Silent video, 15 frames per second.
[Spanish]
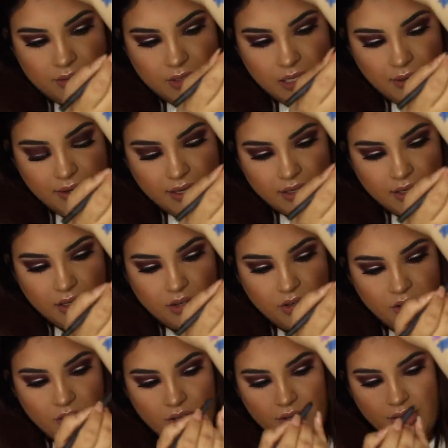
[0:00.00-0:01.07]
A ver qué
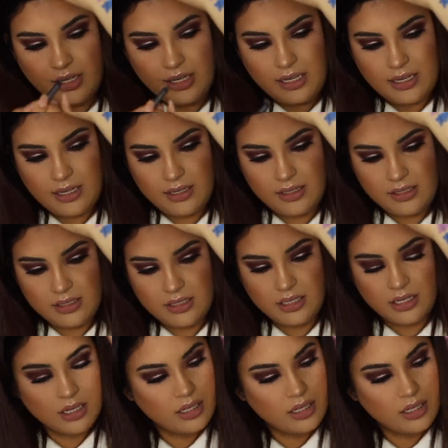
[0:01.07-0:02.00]
color es.